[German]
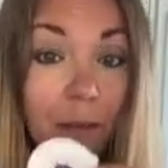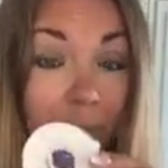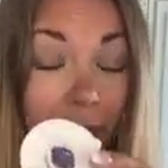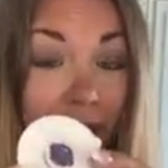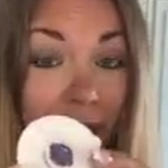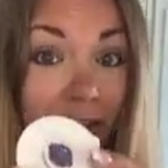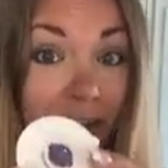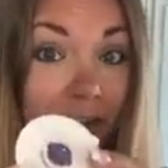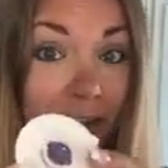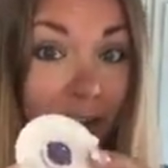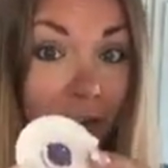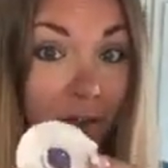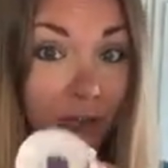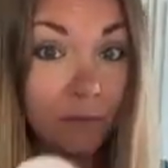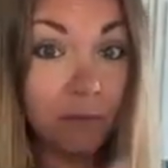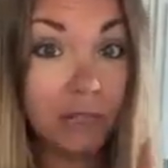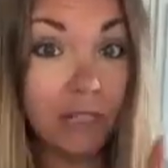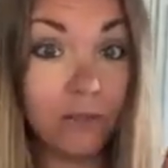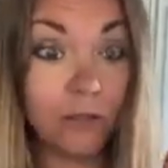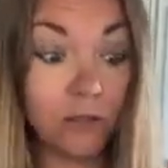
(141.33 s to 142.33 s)
Pink
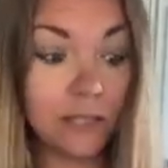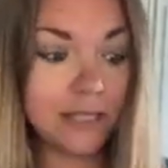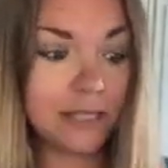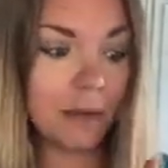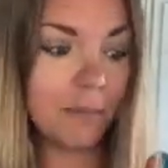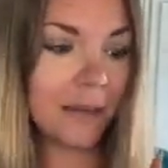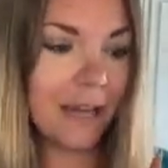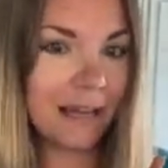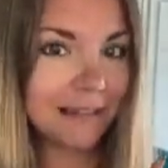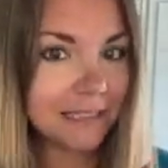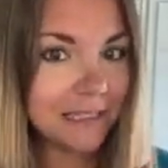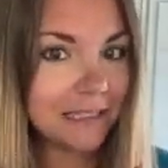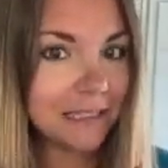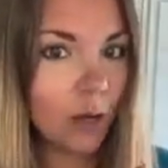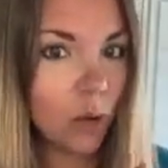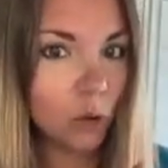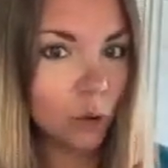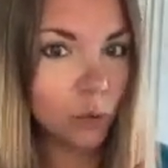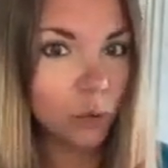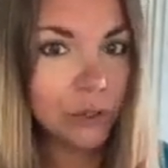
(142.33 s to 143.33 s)
Leather, den wird es ab 1.
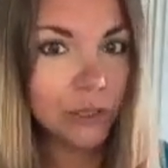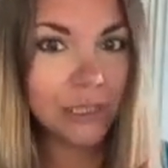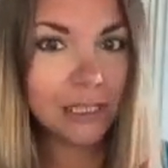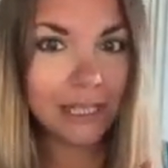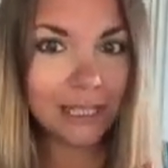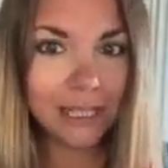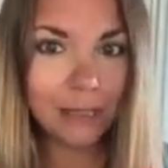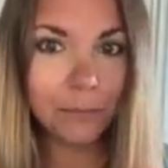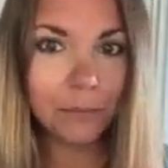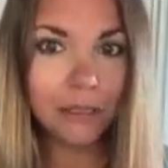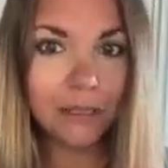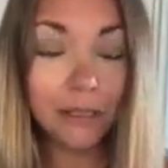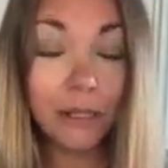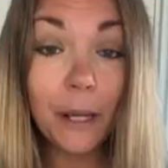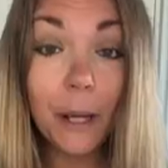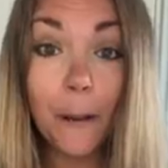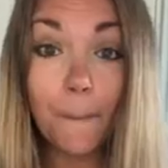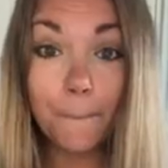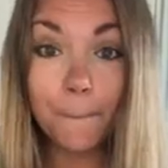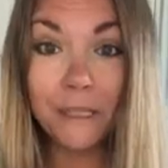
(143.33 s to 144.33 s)
August geben
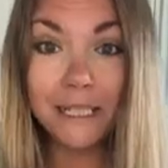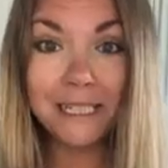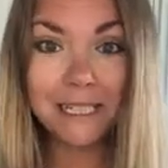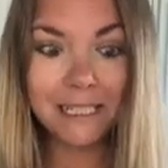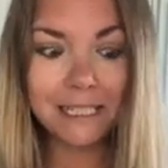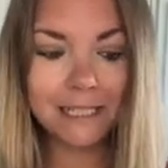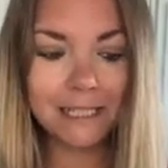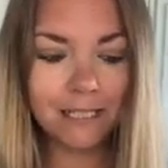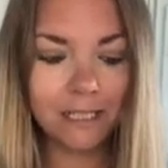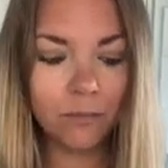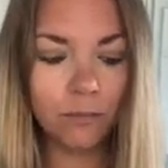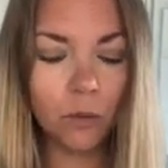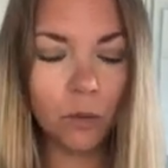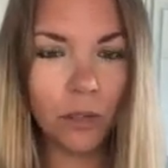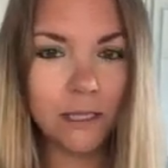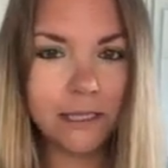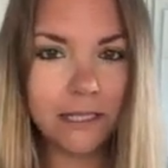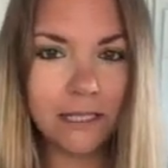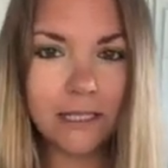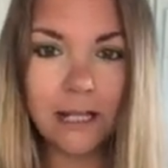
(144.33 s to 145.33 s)
mit
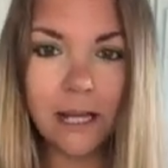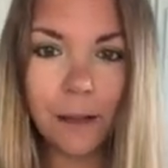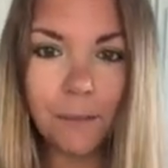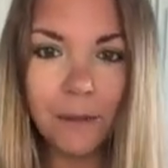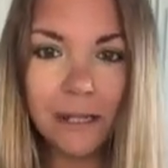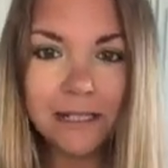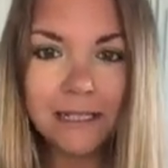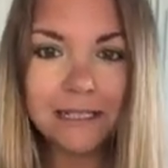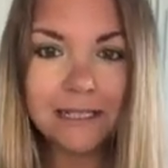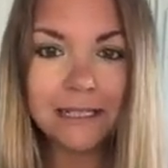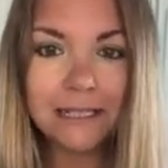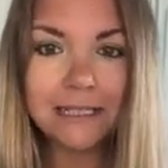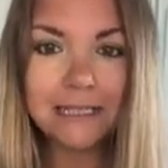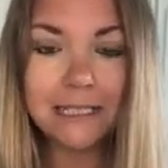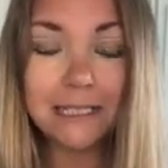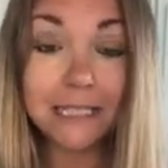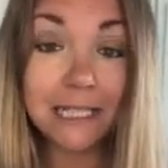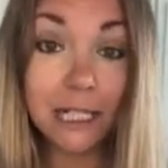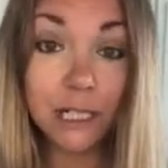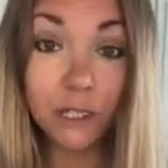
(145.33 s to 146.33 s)
10% Rabatt. Das heißt,
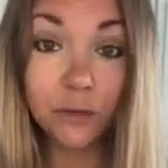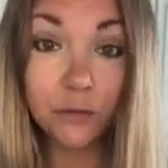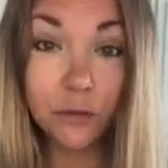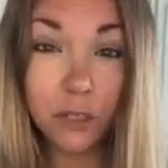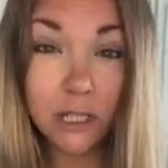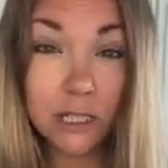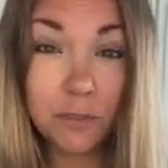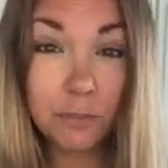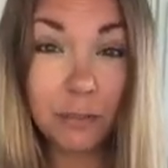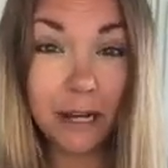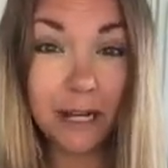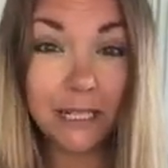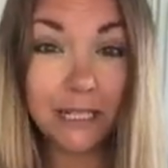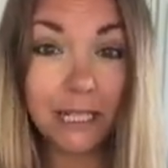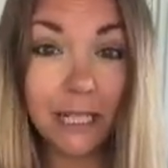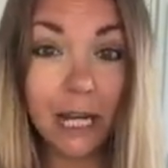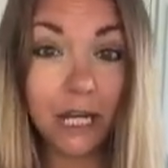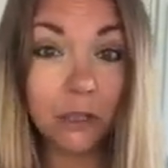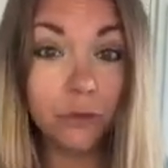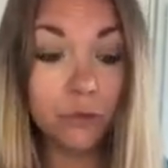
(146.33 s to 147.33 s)
da zahlt ihr für das Bar
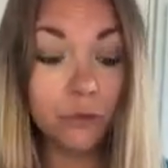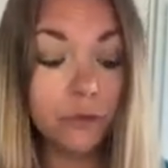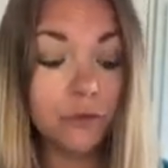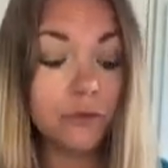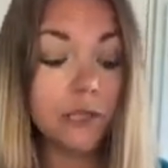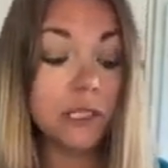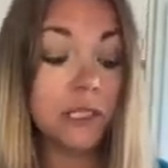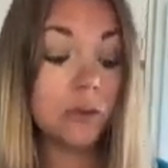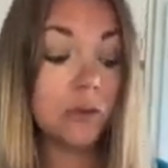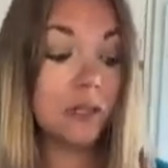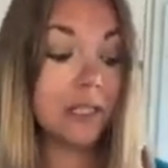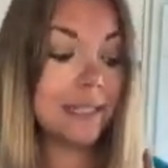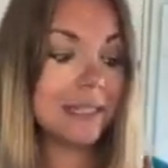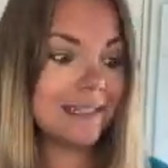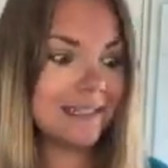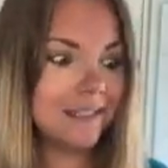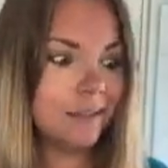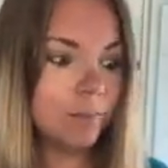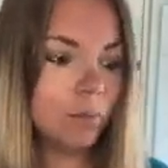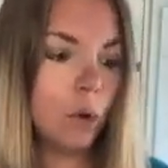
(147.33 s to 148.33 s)
nicht 8,50,
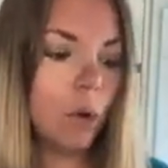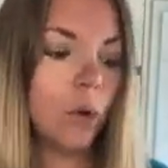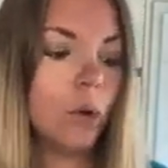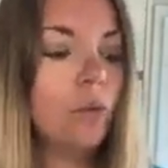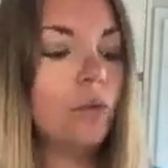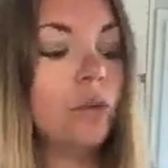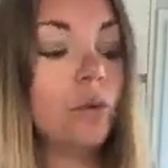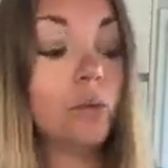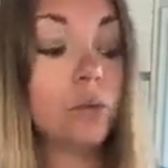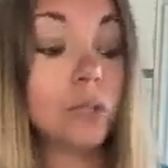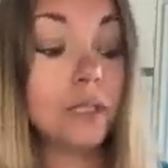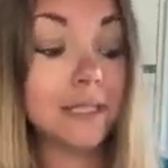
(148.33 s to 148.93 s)
sondern 7,65 Euro.